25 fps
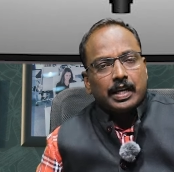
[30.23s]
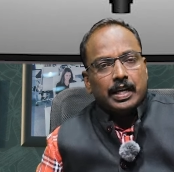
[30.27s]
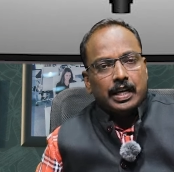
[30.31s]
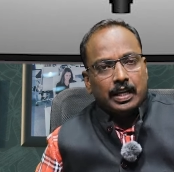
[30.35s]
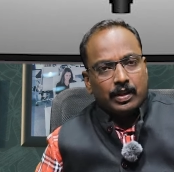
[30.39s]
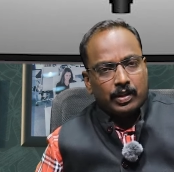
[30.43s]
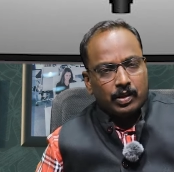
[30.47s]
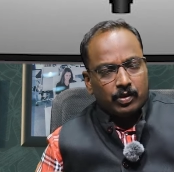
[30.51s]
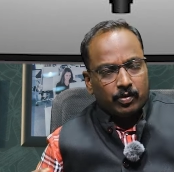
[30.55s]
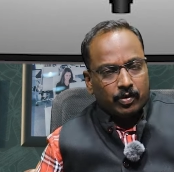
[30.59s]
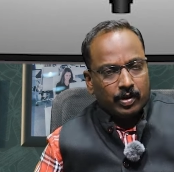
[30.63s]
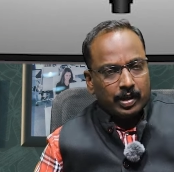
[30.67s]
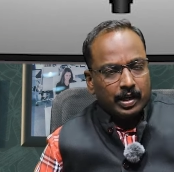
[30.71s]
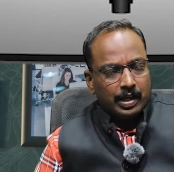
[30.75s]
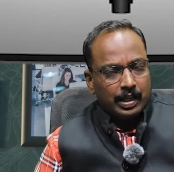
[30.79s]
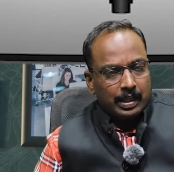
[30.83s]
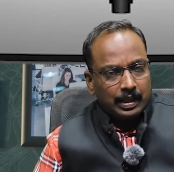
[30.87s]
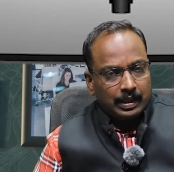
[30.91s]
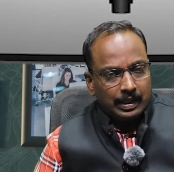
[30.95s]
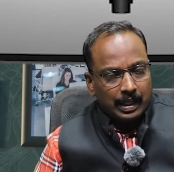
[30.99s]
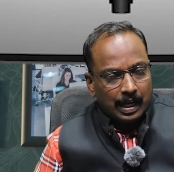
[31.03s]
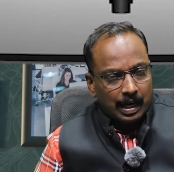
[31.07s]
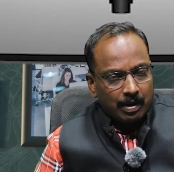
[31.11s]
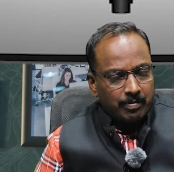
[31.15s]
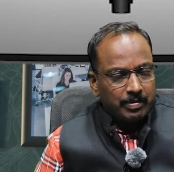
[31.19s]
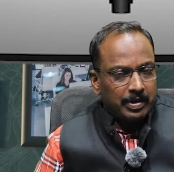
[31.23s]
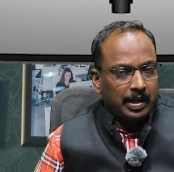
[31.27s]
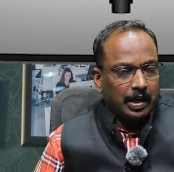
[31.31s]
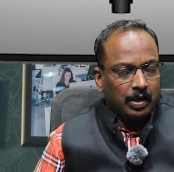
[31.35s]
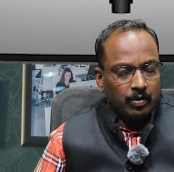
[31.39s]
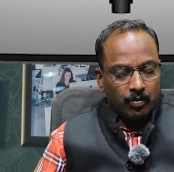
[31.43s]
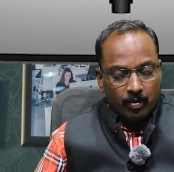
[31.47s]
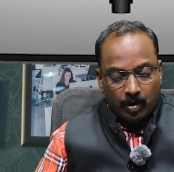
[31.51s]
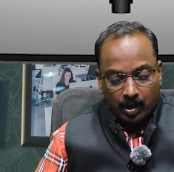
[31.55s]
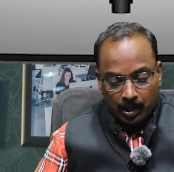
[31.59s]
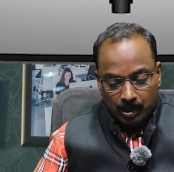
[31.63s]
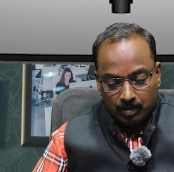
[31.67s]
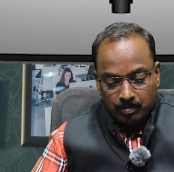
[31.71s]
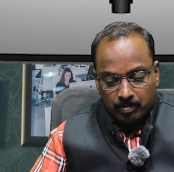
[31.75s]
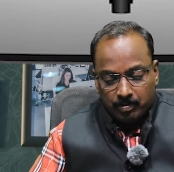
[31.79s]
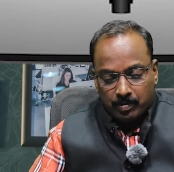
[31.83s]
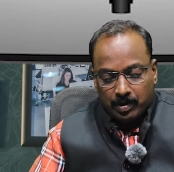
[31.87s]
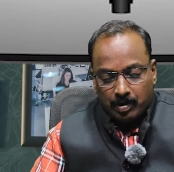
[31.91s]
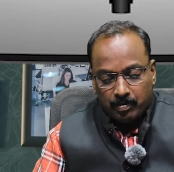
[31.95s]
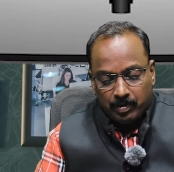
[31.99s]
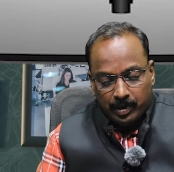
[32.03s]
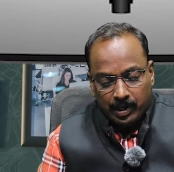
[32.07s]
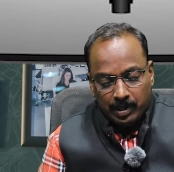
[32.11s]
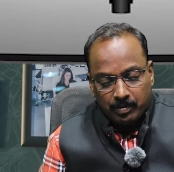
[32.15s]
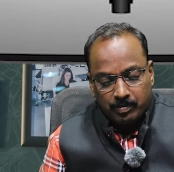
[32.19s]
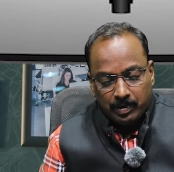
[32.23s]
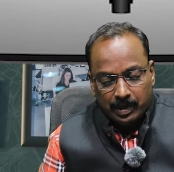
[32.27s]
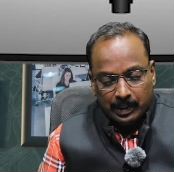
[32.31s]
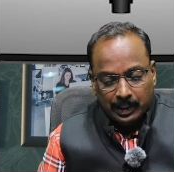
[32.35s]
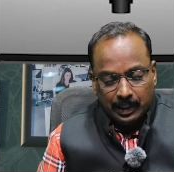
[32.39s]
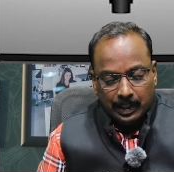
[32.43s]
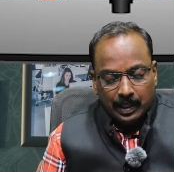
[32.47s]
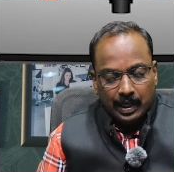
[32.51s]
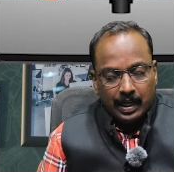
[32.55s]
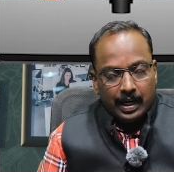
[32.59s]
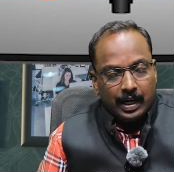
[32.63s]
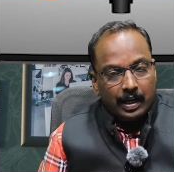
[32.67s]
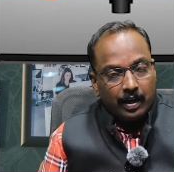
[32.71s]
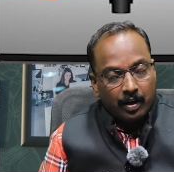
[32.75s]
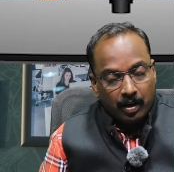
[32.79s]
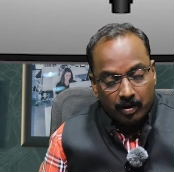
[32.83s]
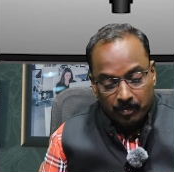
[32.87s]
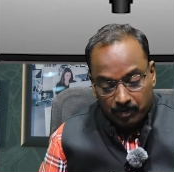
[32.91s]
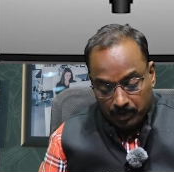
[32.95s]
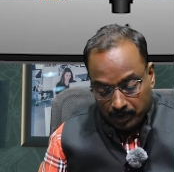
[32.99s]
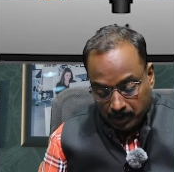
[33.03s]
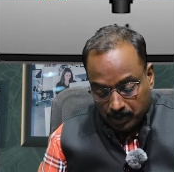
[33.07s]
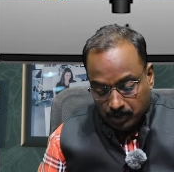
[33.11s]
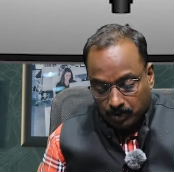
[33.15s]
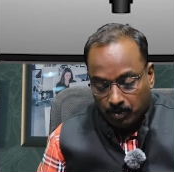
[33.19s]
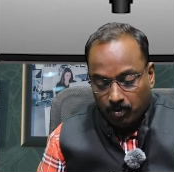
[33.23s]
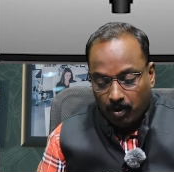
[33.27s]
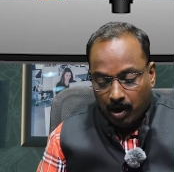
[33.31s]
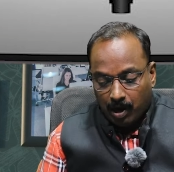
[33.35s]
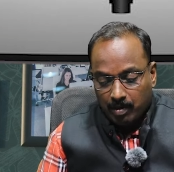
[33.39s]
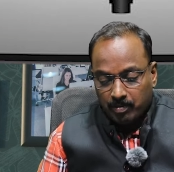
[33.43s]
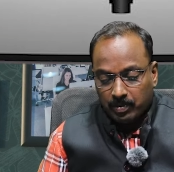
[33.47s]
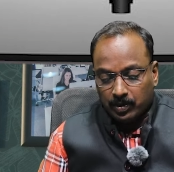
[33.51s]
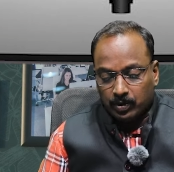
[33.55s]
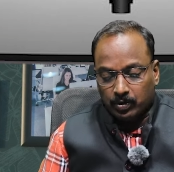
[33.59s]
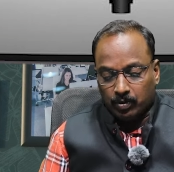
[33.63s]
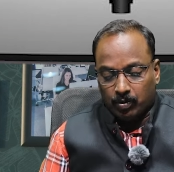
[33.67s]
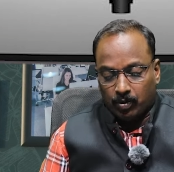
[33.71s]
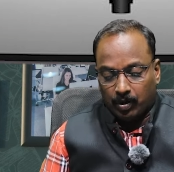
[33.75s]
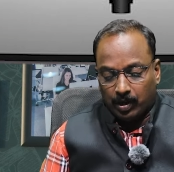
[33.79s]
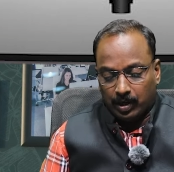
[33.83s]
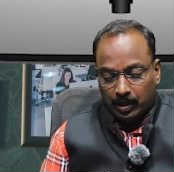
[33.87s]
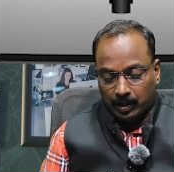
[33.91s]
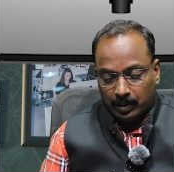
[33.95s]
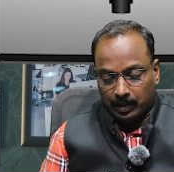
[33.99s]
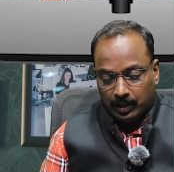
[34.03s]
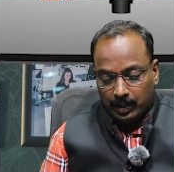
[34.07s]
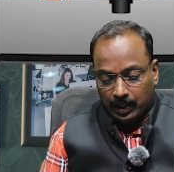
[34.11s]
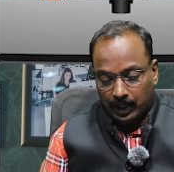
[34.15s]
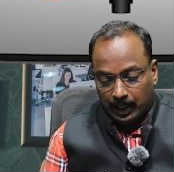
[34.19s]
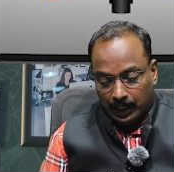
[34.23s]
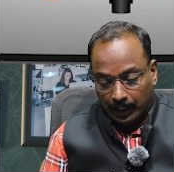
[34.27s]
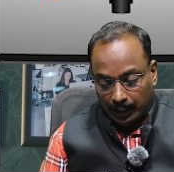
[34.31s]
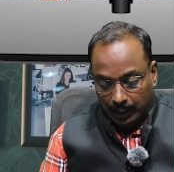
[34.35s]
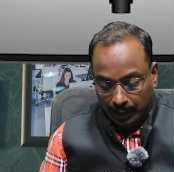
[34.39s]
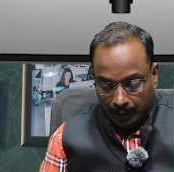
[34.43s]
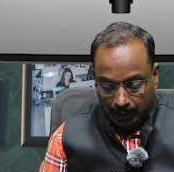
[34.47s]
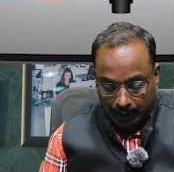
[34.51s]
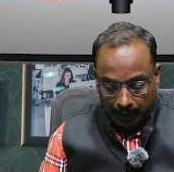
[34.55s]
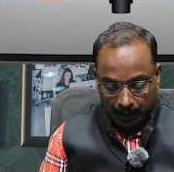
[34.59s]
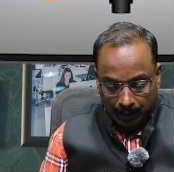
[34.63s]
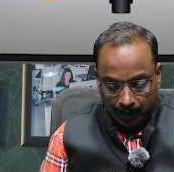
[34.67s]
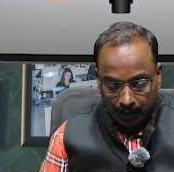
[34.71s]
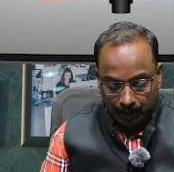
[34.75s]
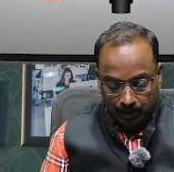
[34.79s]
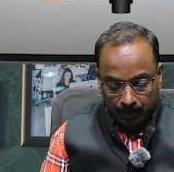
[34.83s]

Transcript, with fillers: இதனோட தலைமை அலுவலகம் அப்படின்னு பார்த்தீங்கன்னா ஹெட் ஆஃபீஸ் கோயம்புத்தூர்லேருந்து இங்கே கிட்ட இருக்கு